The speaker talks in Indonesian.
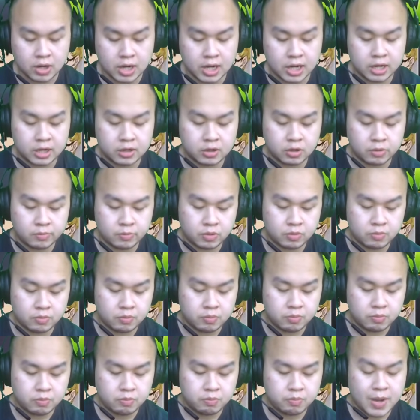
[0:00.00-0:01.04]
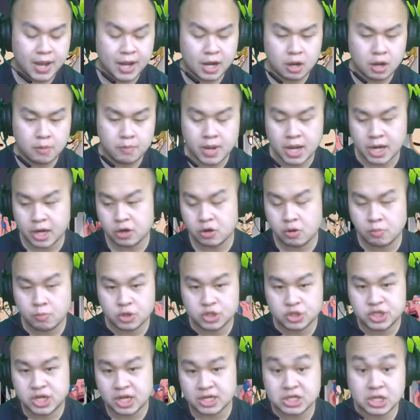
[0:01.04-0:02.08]
kalian ngomong, bang kemarin
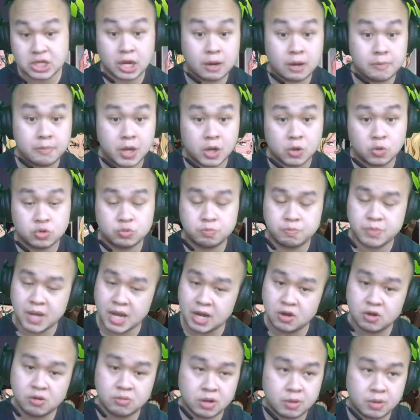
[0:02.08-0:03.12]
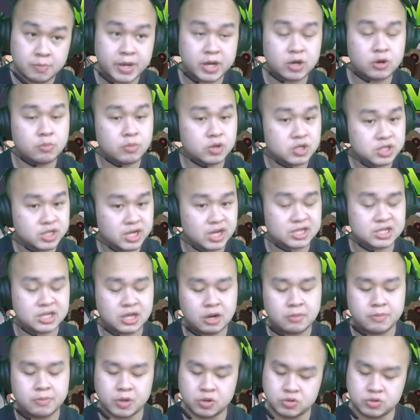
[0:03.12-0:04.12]
ngomong jelek sekarang bagus, bang kemarin ngomong jelek sekarang